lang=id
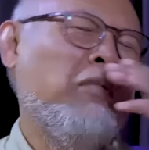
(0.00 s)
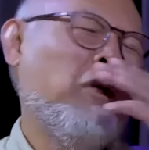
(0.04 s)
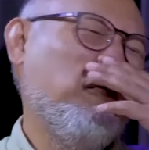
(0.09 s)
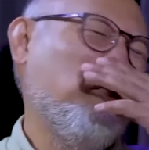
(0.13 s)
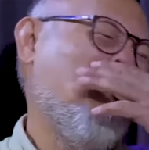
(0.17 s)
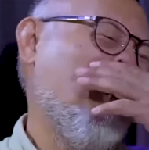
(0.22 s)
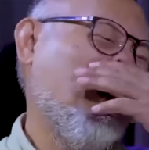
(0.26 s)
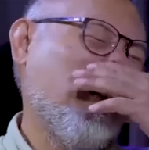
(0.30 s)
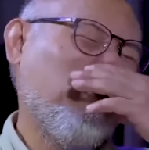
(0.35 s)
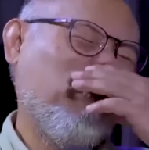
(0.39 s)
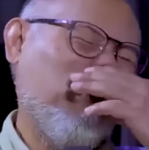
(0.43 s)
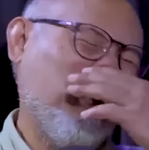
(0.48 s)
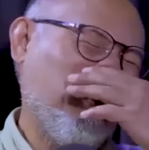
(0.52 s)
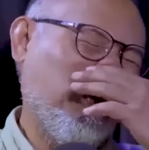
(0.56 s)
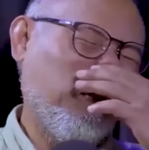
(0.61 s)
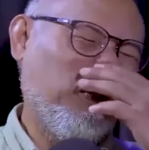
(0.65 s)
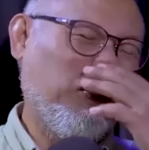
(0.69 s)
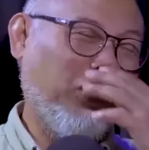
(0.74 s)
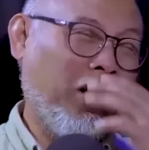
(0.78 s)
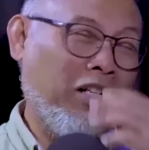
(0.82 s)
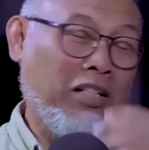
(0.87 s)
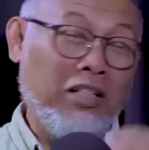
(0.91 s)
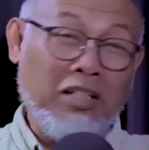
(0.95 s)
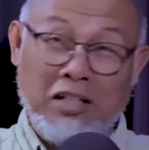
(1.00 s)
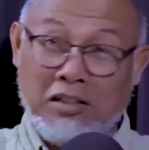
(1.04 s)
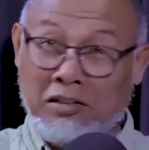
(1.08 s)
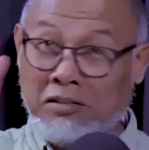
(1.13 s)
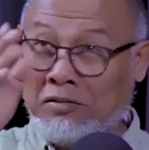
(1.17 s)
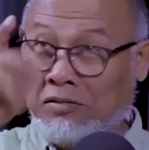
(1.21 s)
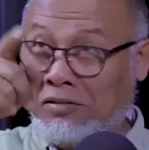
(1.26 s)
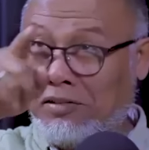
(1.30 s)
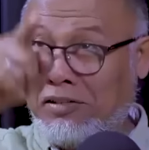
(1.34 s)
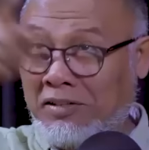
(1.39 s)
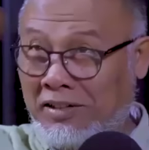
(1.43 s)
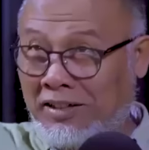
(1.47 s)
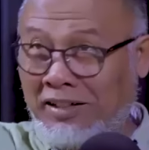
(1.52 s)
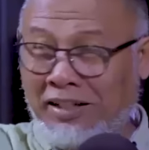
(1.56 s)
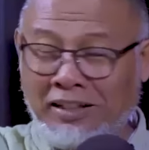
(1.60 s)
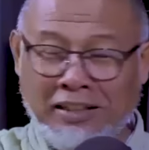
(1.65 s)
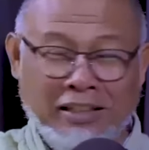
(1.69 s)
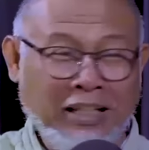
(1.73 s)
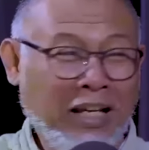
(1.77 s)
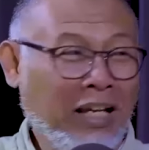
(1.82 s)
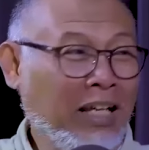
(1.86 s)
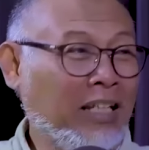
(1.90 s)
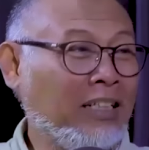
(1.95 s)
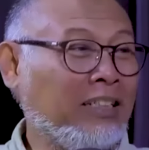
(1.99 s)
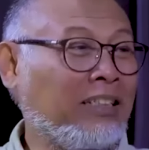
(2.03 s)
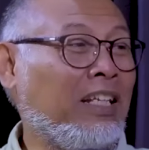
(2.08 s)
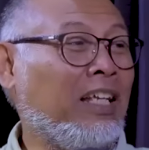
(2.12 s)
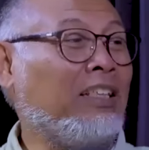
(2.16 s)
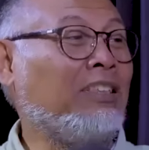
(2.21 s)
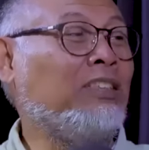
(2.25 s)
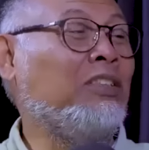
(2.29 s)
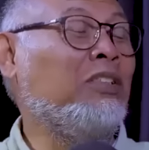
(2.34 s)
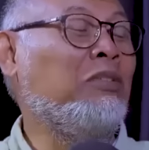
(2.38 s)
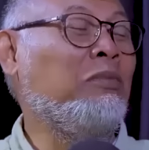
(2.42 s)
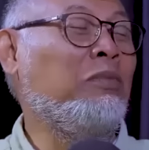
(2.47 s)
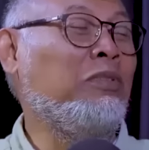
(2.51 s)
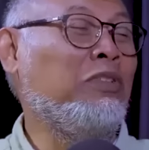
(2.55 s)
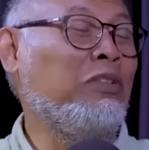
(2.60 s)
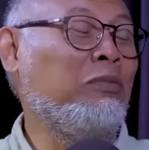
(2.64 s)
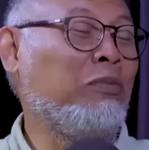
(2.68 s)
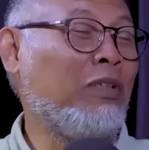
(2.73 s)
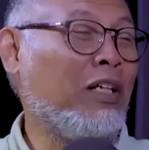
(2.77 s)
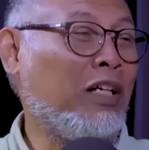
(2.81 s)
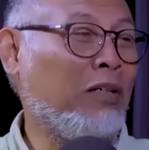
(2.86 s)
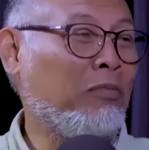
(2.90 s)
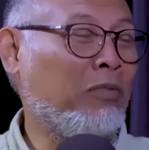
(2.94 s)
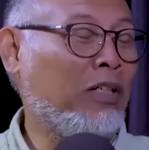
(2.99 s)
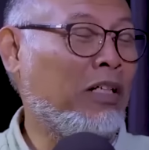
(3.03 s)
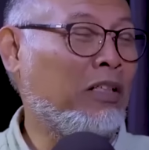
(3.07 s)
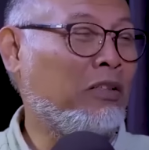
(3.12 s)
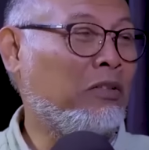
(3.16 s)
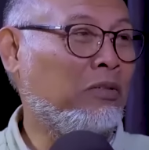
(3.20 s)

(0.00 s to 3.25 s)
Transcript: membuat putusan yang against langsung Betul. ke Mahkamah Agung.